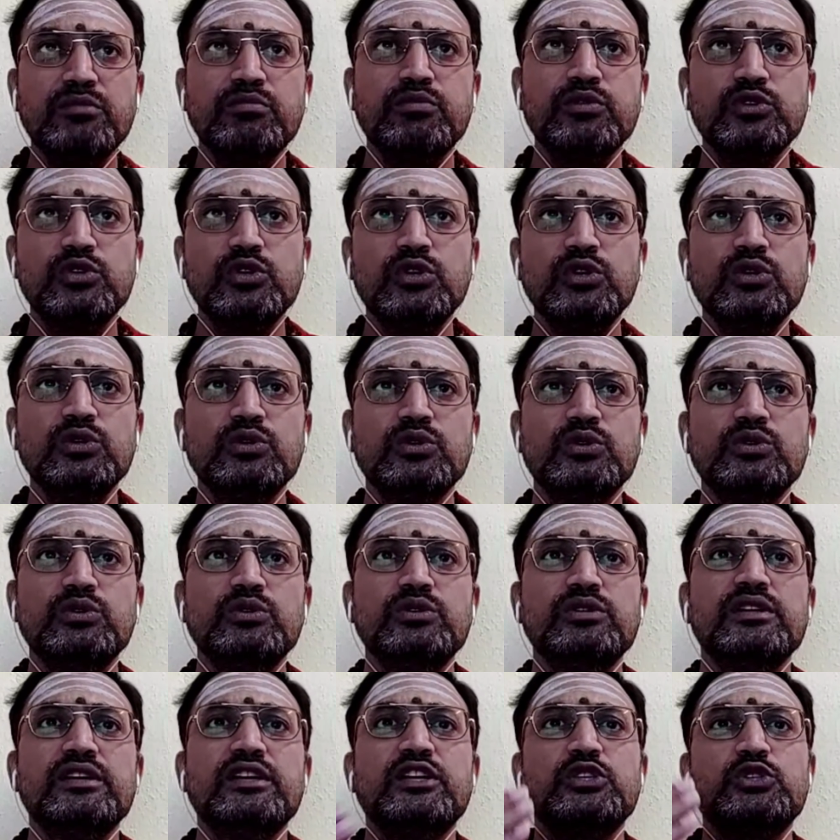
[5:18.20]
ఇట్టి బుధుడు
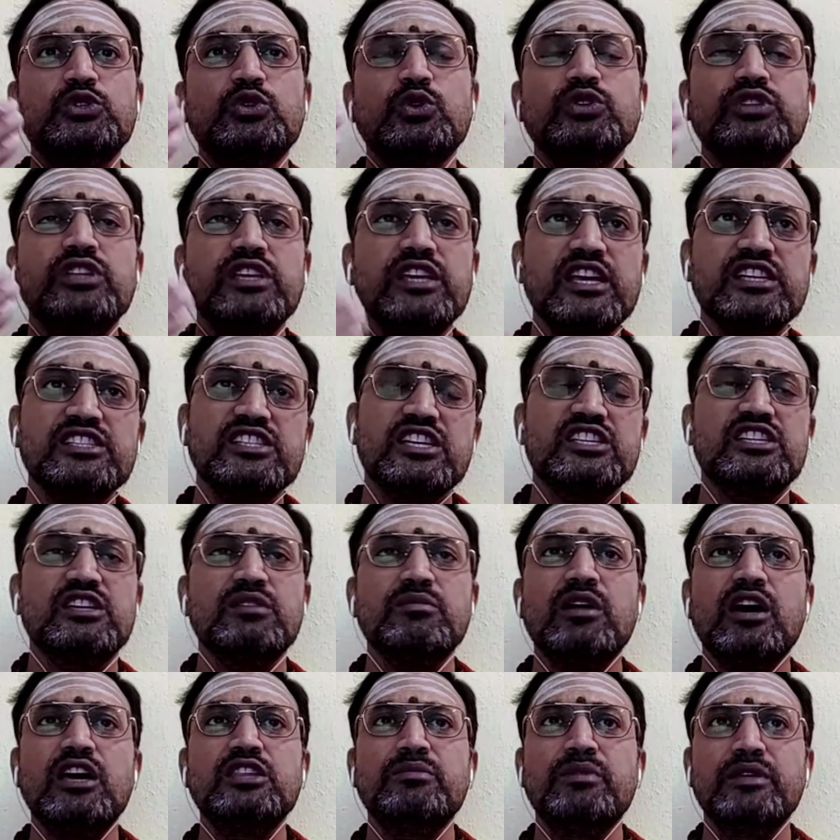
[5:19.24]
తృతీయ
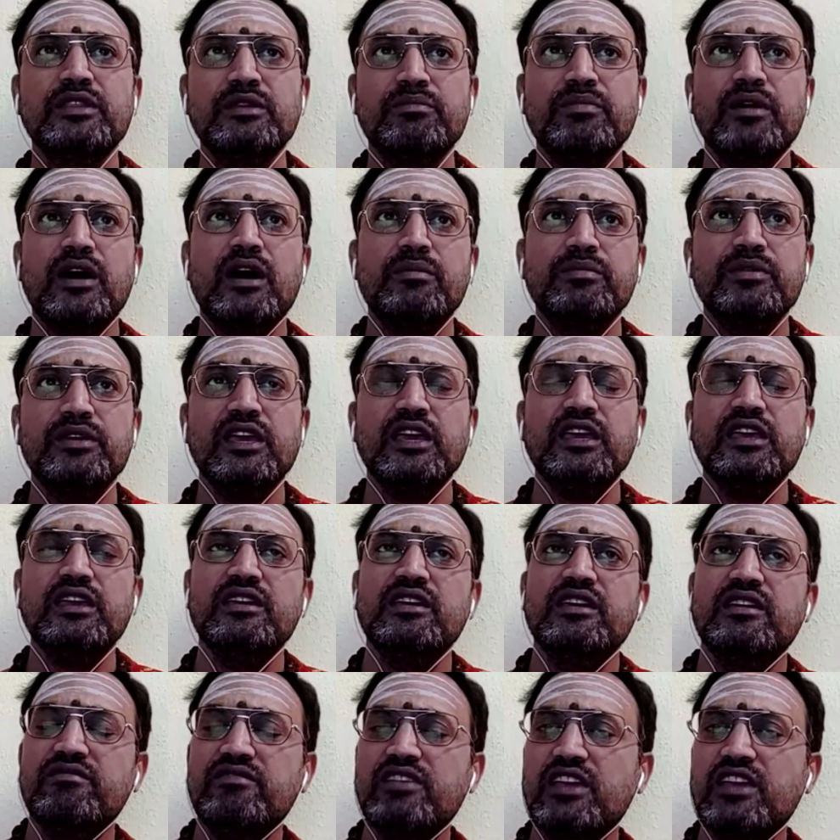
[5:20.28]
షష్టమాధిపతి పాపి అయి